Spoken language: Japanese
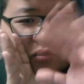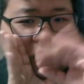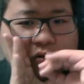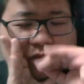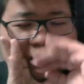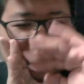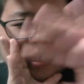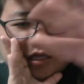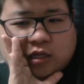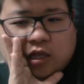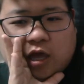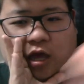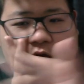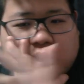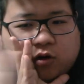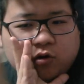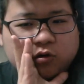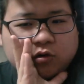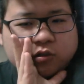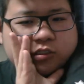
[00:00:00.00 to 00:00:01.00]
を向けて、
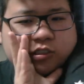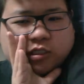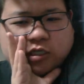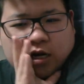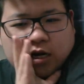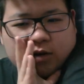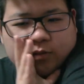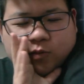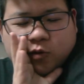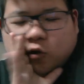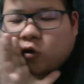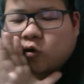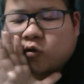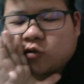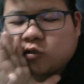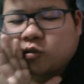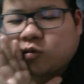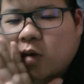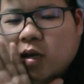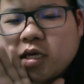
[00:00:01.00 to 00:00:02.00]
こっちから向こうの
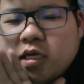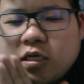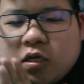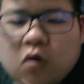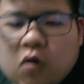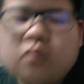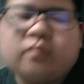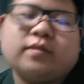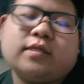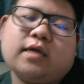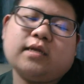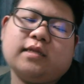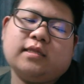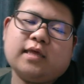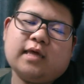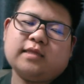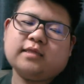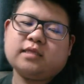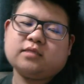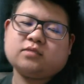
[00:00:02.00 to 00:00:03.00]
人はいいよみたいな。
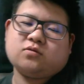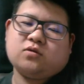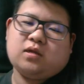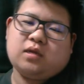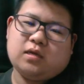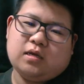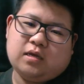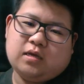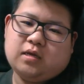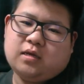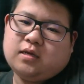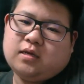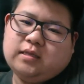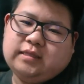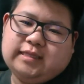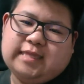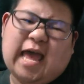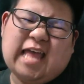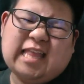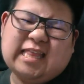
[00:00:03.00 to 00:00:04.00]
なんだそれ。
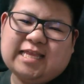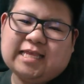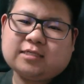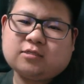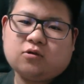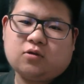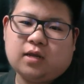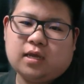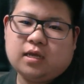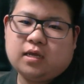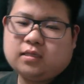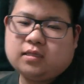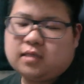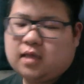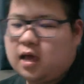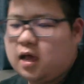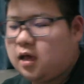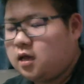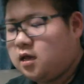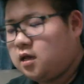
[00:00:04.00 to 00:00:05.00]
なんだそれ。
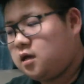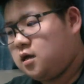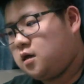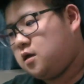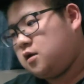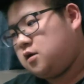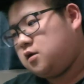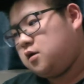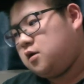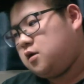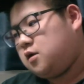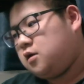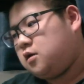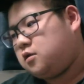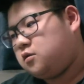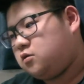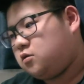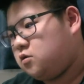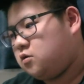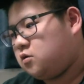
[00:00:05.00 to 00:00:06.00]
なあ。
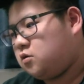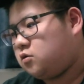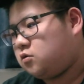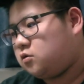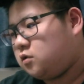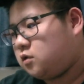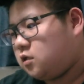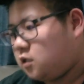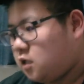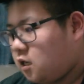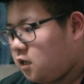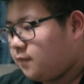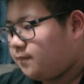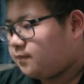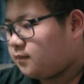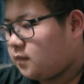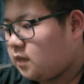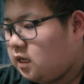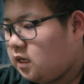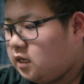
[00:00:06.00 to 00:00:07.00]
ということでね、
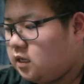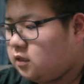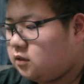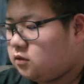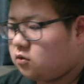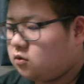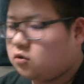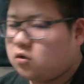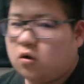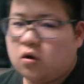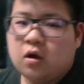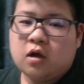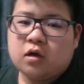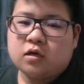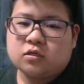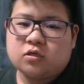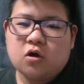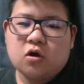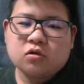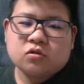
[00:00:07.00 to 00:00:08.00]
えっ、ー、と、今日、
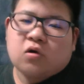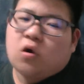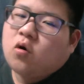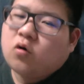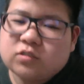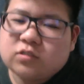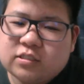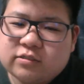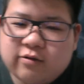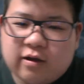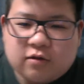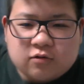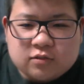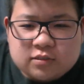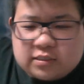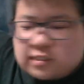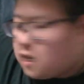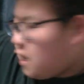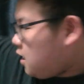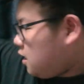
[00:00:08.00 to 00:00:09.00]
今日のオチはこ
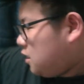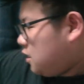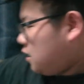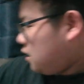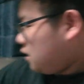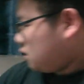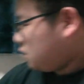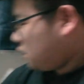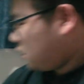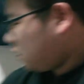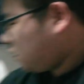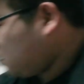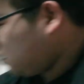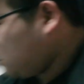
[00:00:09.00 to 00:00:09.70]
ちら。あ